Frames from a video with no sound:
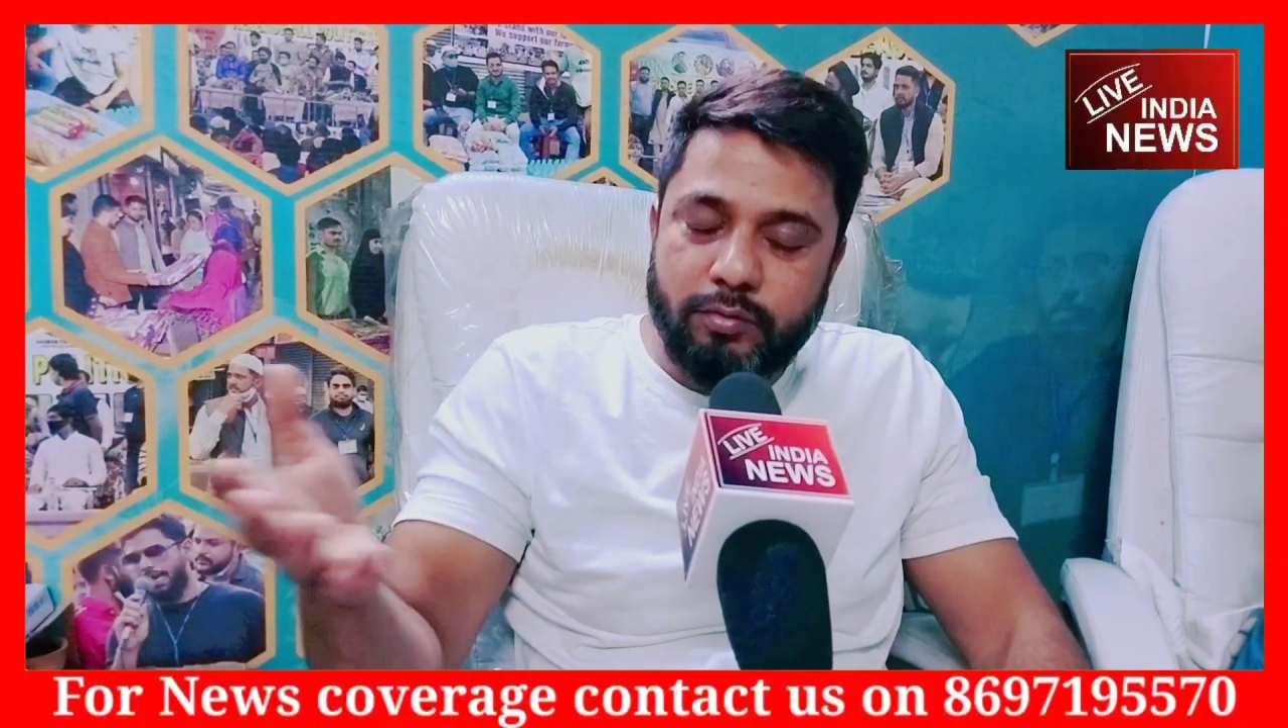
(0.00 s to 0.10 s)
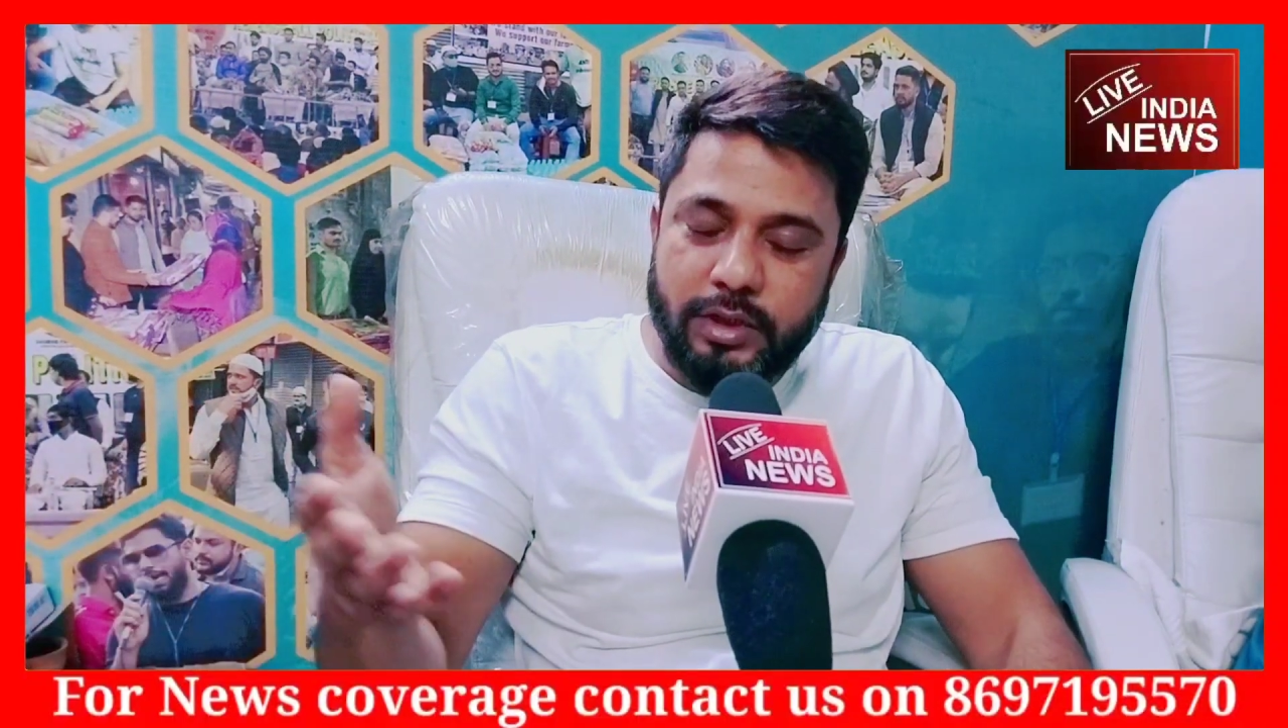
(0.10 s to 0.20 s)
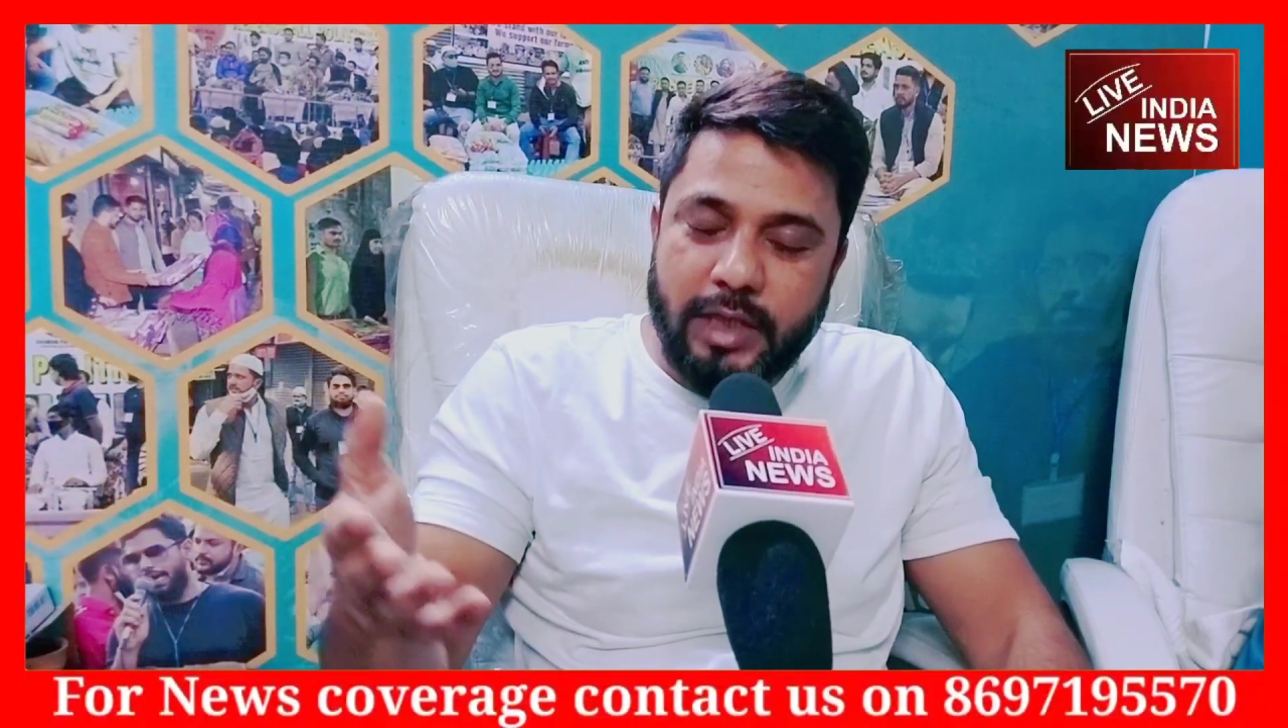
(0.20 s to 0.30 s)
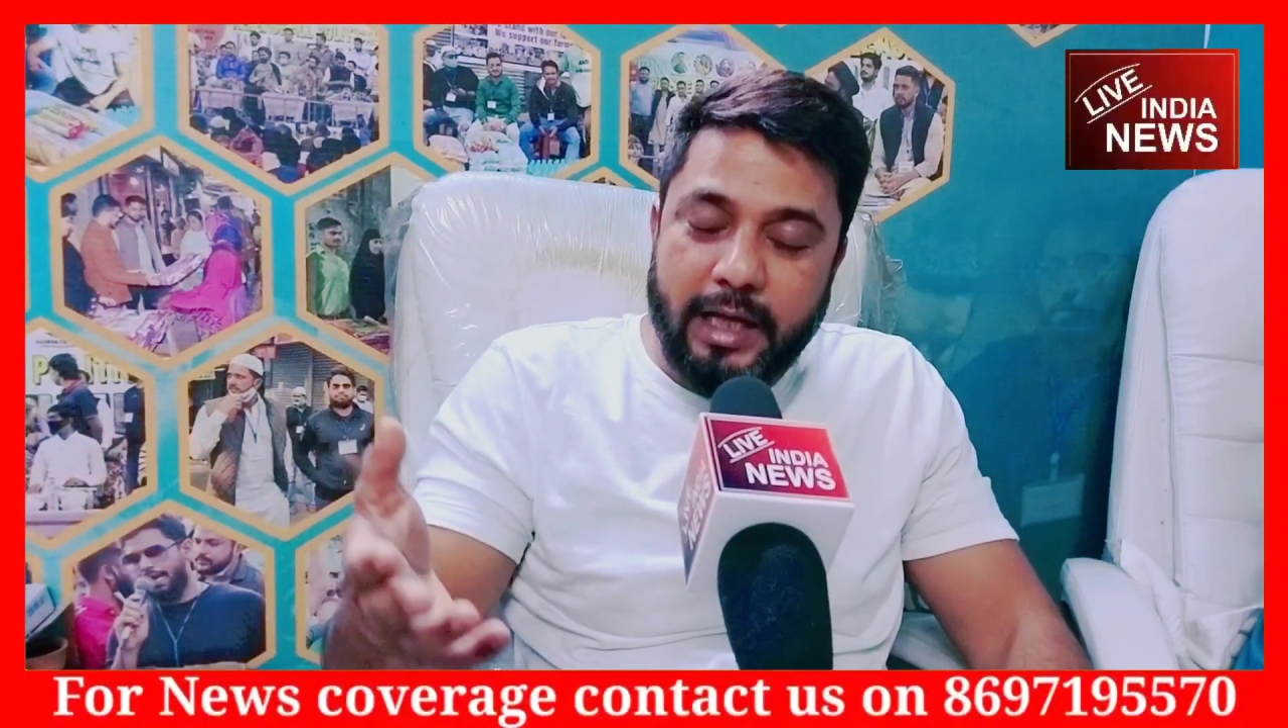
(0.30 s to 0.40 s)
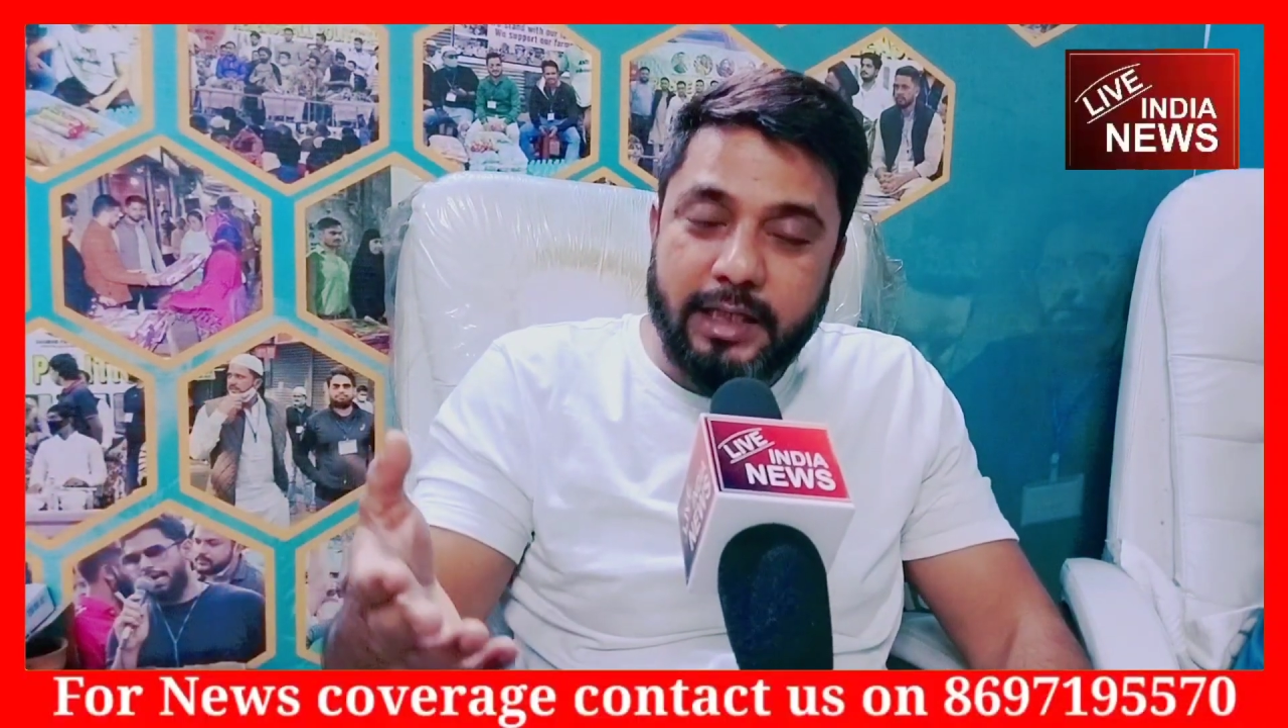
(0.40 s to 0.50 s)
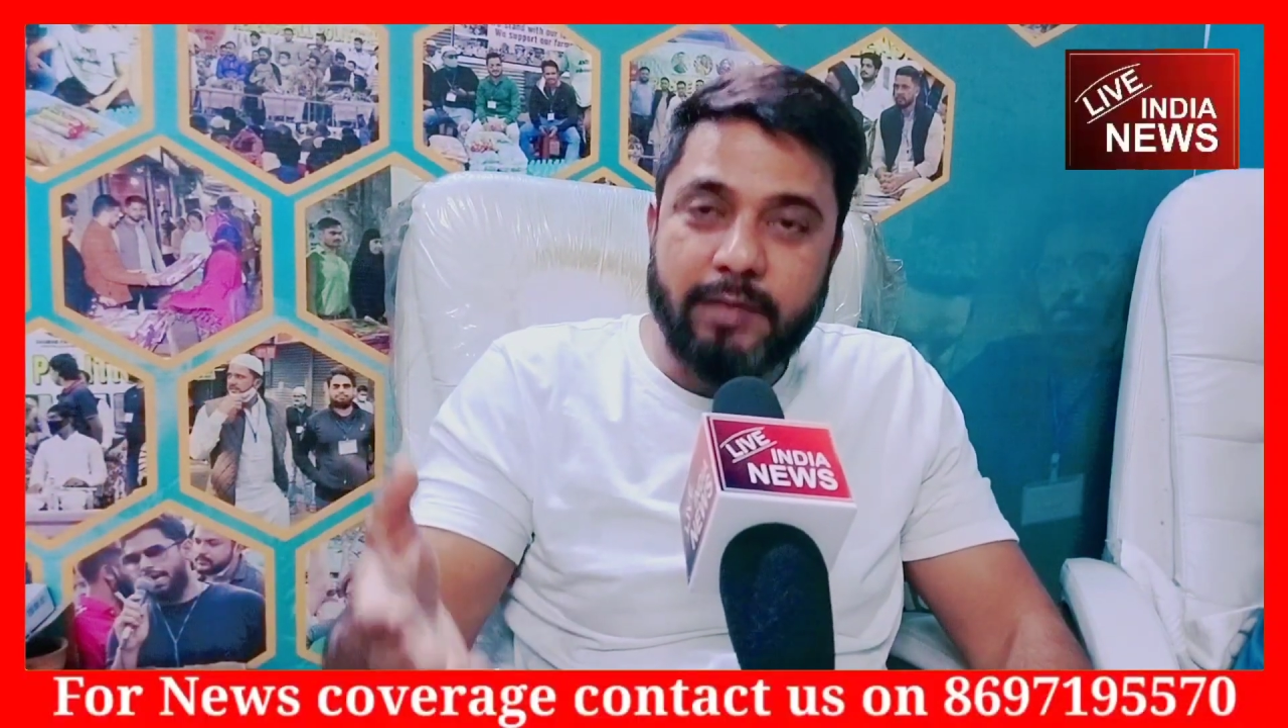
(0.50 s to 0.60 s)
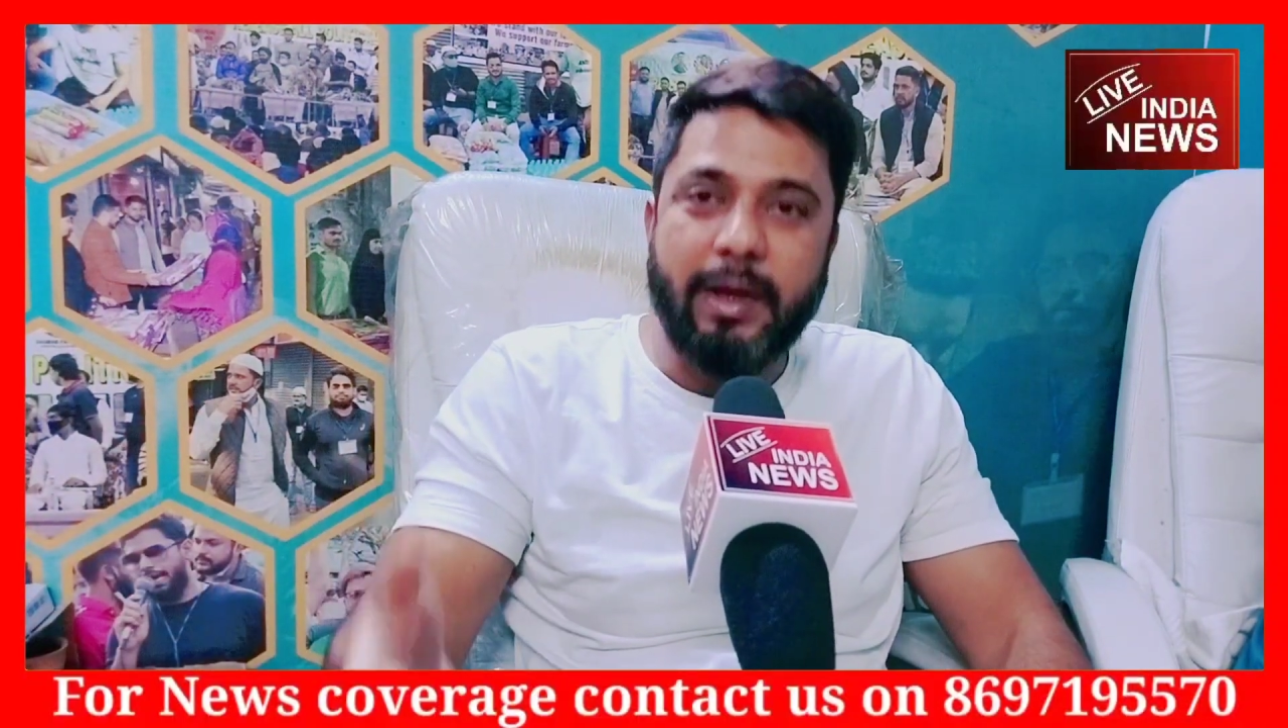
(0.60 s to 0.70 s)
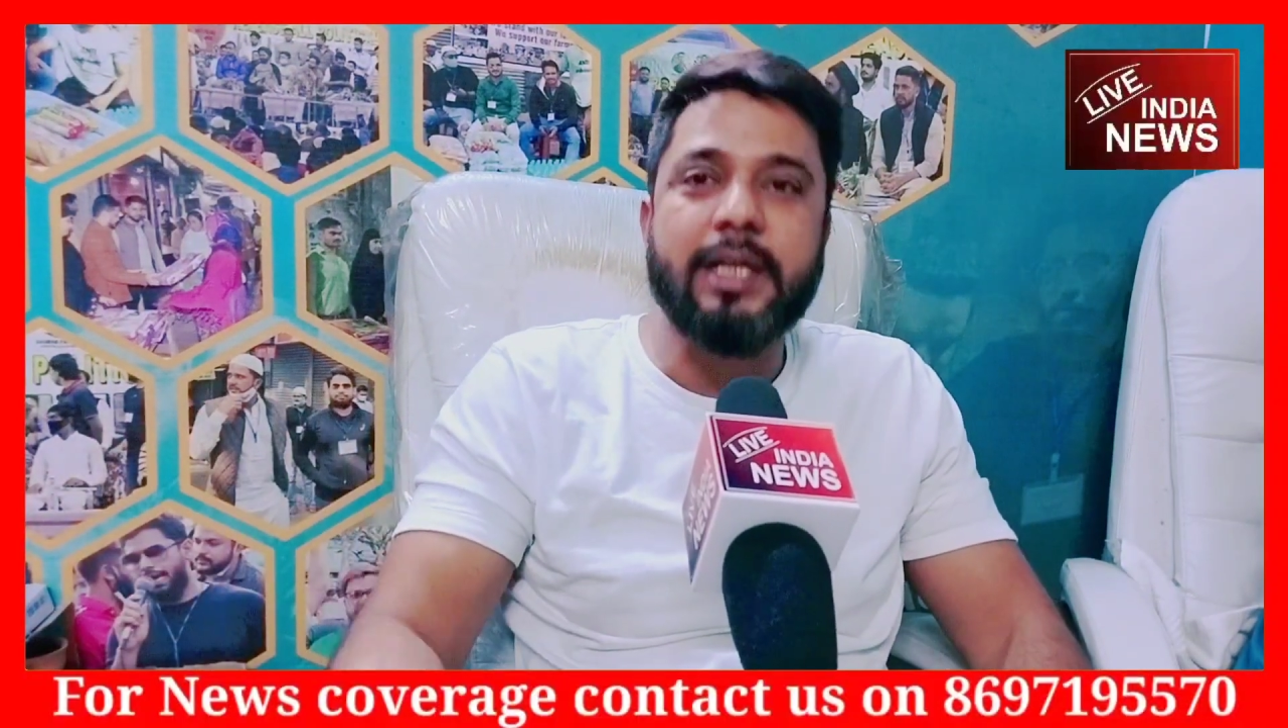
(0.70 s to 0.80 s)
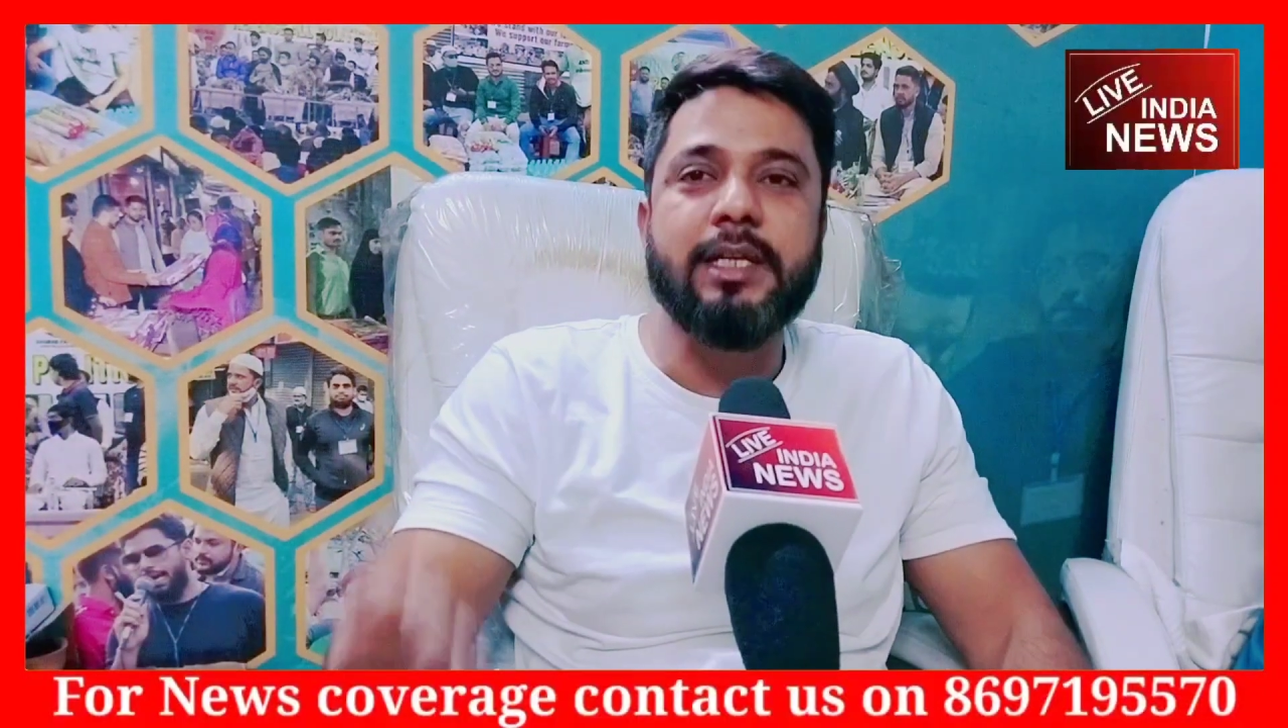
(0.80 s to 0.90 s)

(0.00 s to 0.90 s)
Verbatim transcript: उनसे जाके सवाल